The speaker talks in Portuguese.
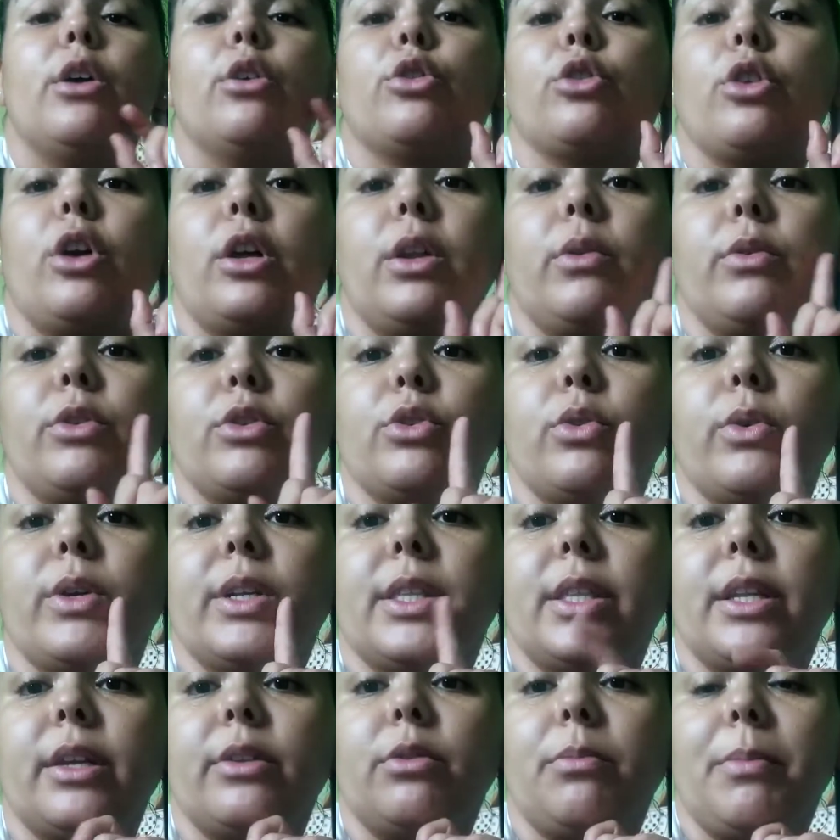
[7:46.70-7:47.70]
Eu só não estou
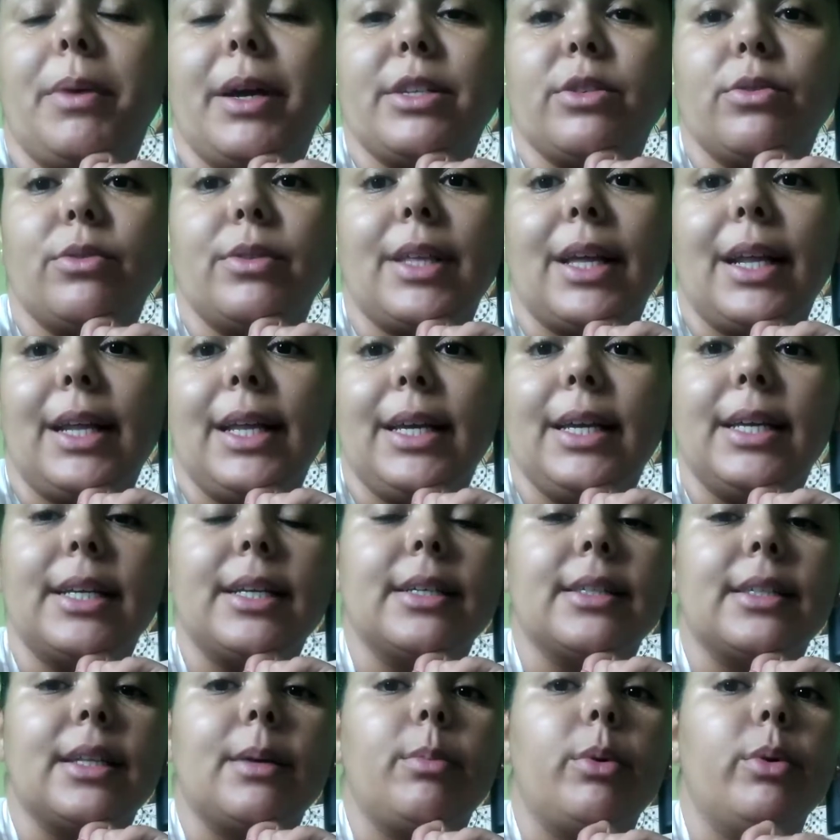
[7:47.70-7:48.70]
entrando mais no
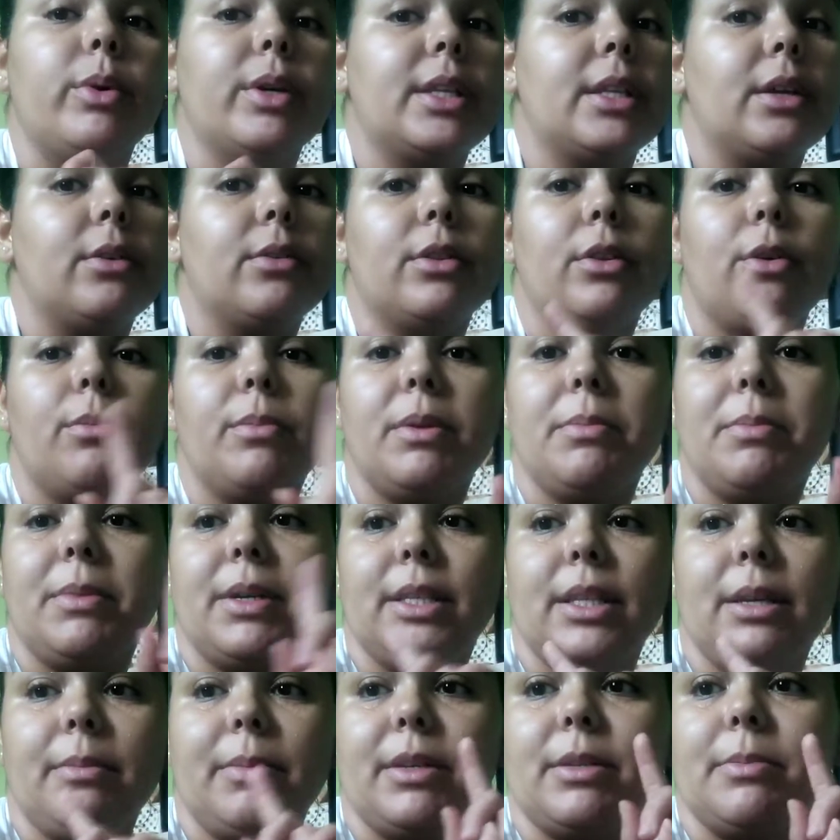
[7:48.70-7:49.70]
Telegram, tá bom? Então não me
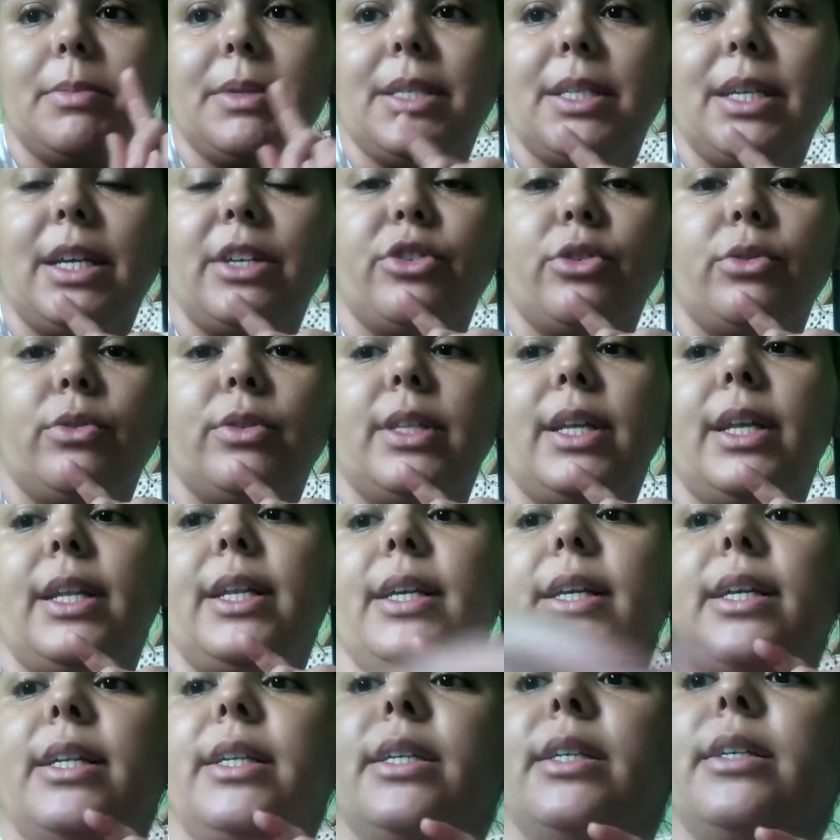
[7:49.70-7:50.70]
mandem mais mensagem no
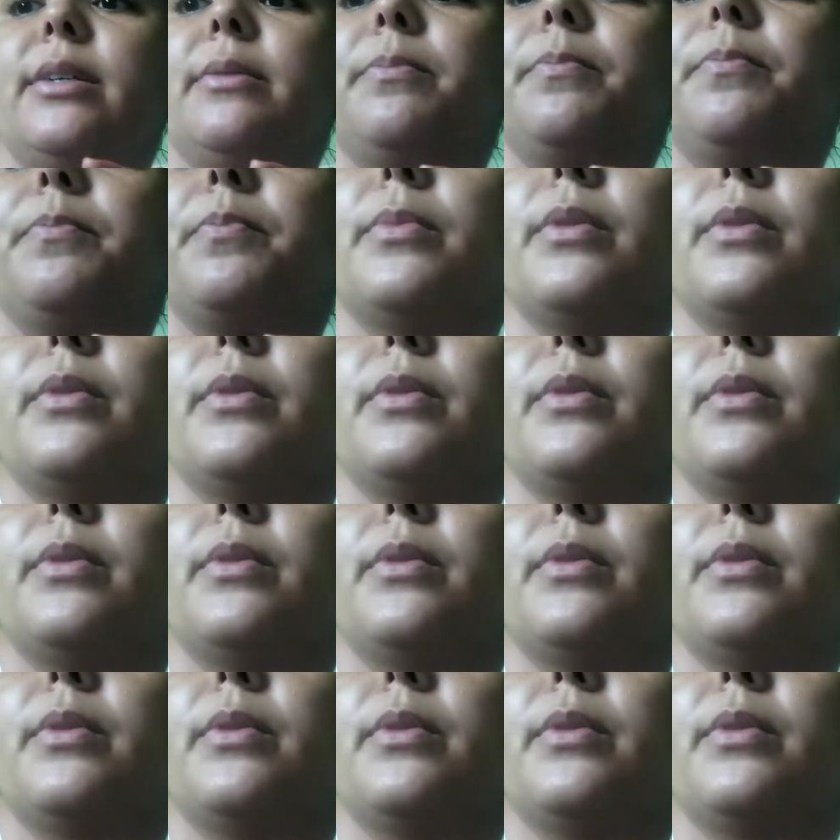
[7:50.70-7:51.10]
Telegram,